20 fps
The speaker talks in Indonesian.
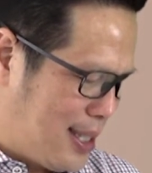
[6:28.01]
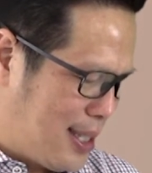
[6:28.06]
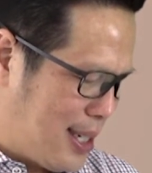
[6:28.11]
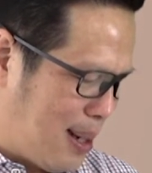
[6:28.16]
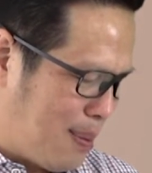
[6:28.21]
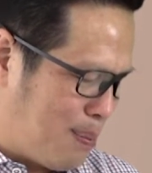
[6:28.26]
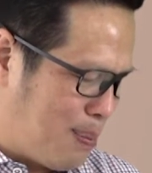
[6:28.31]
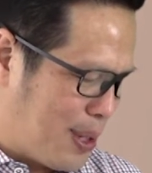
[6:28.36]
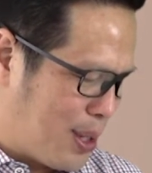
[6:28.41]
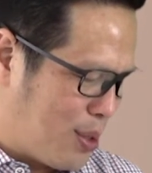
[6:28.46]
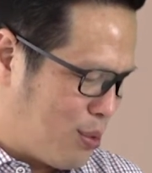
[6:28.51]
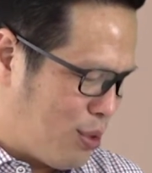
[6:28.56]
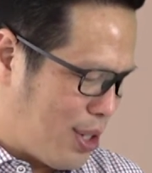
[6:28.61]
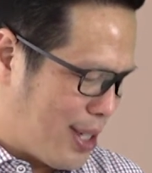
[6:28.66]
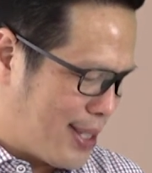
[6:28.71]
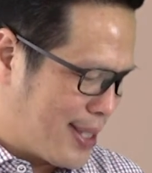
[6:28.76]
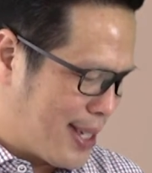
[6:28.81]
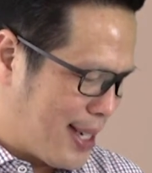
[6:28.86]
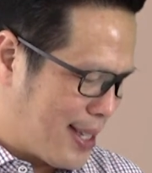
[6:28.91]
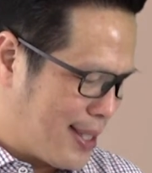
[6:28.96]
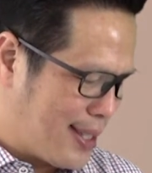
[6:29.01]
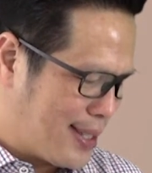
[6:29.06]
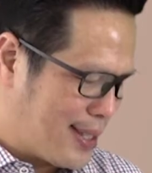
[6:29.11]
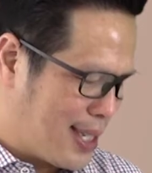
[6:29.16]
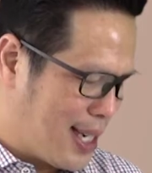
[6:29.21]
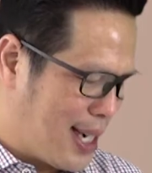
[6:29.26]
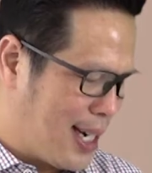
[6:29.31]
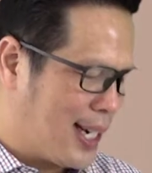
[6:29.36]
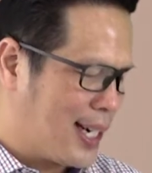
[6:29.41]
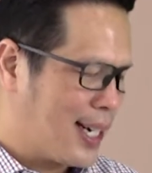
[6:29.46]
dan berkuasa atas
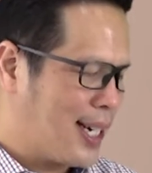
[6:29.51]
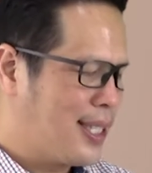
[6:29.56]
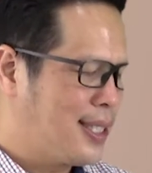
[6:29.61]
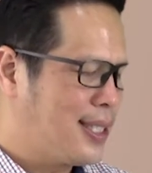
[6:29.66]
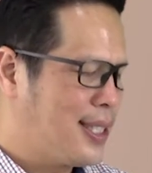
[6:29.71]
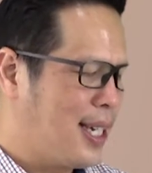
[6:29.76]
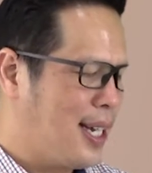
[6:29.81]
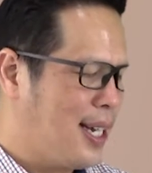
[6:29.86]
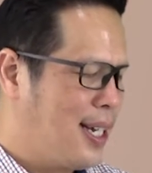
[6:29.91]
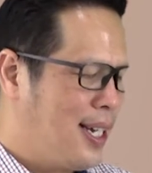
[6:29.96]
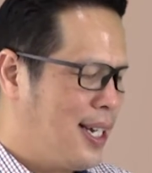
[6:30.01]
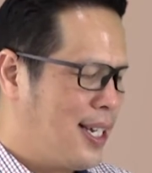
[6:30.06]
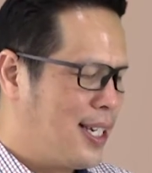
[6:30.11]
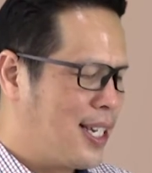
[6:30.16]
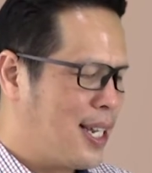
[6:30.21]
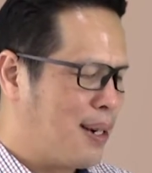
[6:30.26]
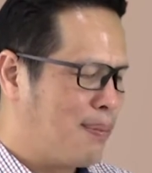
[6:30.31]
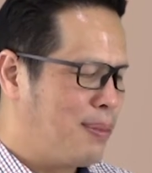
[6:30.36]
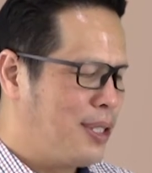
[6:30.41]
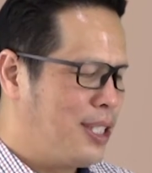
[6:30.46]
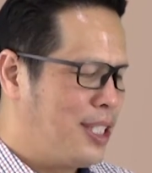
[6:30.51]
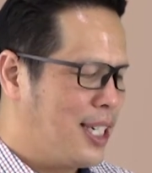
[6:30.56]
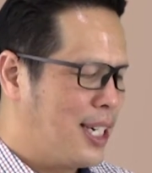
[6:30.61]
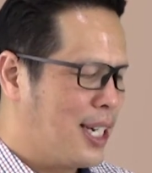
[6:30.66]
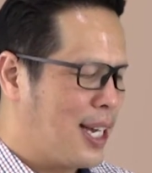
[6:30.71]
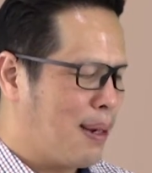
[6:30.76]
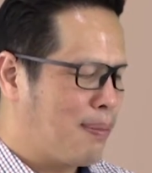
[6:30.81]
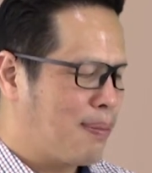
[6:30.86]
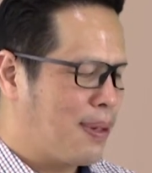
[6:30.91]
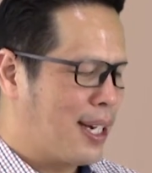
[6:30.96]
segala raja yang
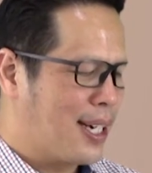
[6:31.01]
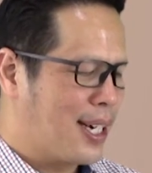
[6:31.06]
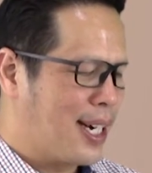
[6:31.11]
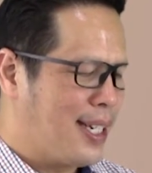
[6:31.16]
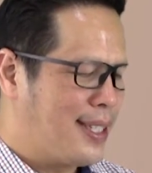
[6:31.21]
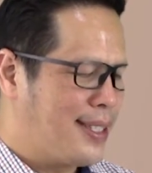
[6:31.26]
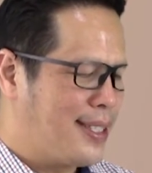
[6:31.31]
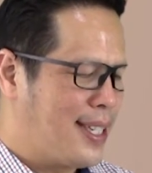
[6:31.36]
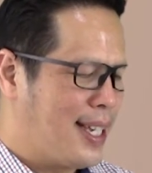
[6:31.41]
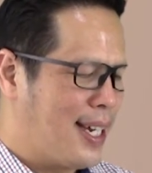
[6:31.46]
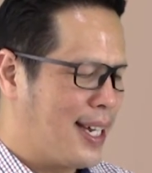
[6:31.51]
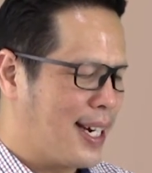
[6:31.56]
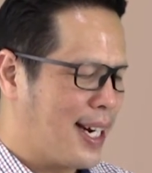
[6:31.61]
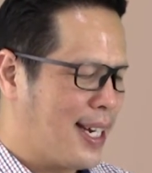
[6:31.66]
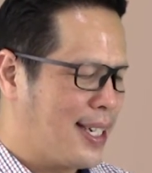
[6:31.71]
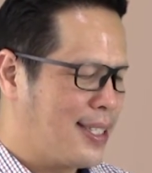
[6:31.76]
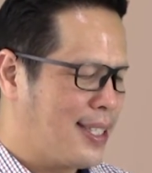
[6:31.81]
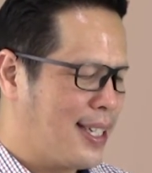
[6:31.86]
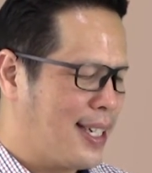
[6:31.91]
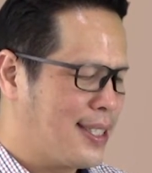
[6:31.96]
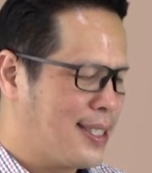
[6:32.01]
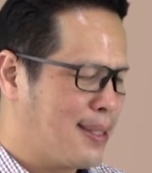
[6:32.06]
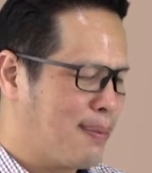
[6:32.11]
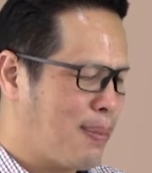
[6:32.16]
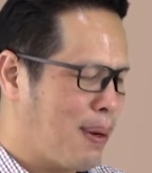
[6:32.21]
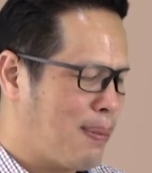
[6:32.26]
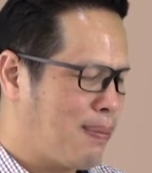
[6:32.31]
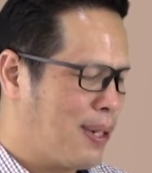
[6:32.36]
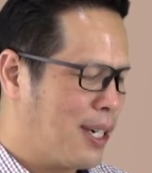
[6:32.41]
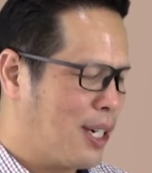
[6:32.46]
menyingkapkan rahasia-rahasia
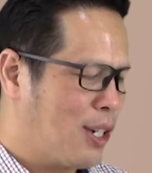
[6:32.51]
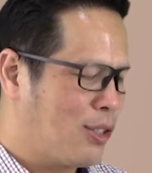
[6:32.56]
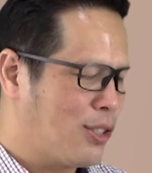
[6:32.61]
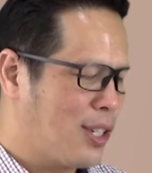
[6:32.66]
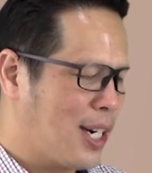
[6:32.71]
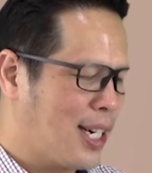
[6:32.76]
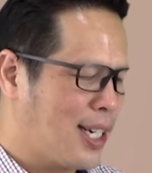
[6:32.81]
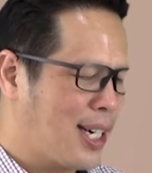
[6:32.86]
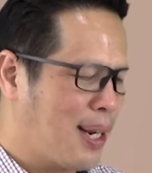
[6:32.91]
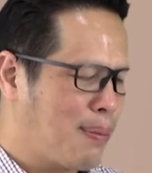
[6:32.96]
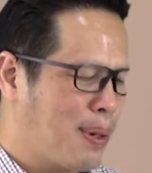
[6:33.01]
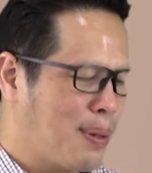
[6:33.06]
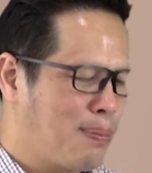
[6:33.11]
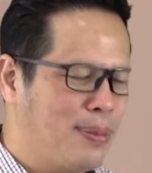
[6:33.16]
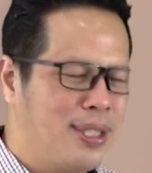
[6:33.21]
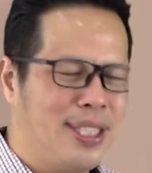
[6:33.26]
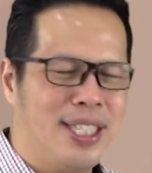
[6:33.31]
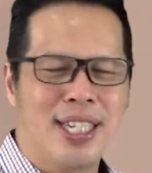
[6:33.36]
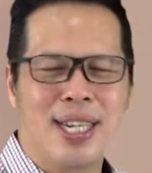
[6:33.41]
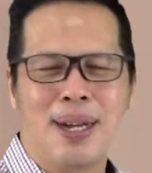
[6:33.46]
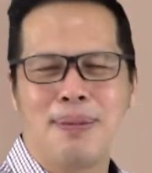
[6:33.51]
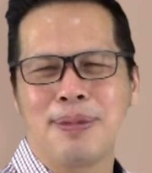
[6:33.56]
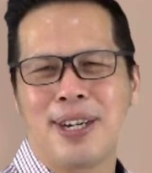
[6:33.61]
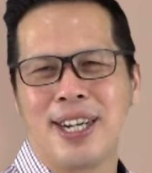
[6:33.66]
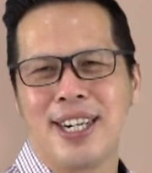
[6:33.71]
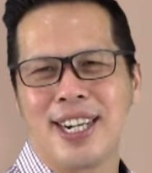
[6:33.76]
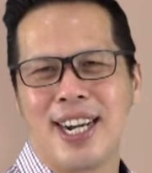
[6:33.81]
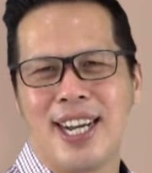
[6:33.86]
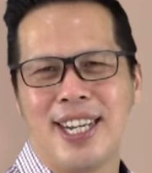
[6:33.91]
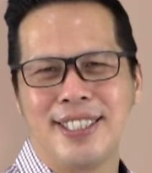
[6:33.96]
sebab engkau telah dapat
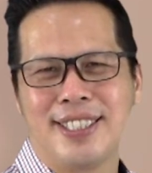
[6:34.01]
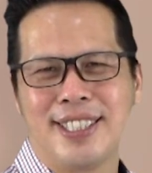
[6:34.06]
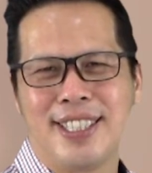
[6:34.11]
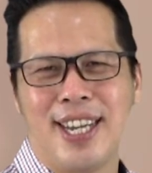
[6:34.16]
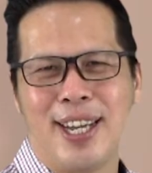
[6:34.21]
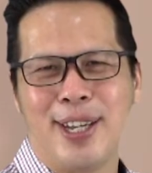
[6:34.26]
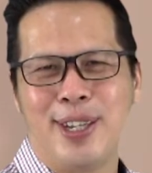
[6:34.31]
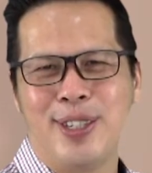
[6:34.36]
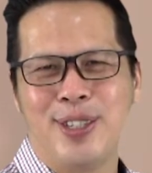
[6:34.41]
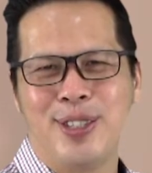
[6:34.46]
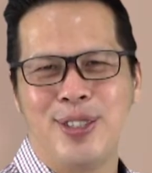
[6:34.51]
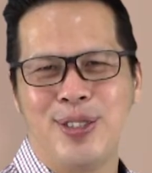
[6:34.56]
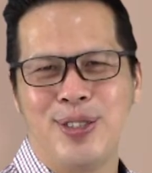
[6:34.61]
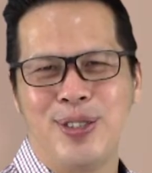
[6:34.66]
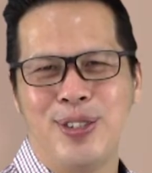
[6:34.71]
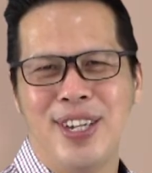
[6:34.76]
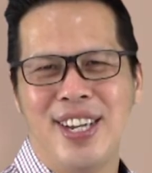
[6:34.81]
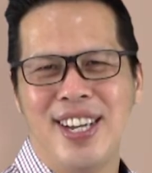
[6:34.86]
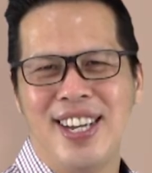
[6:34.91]
menyingkapkan rahasia itu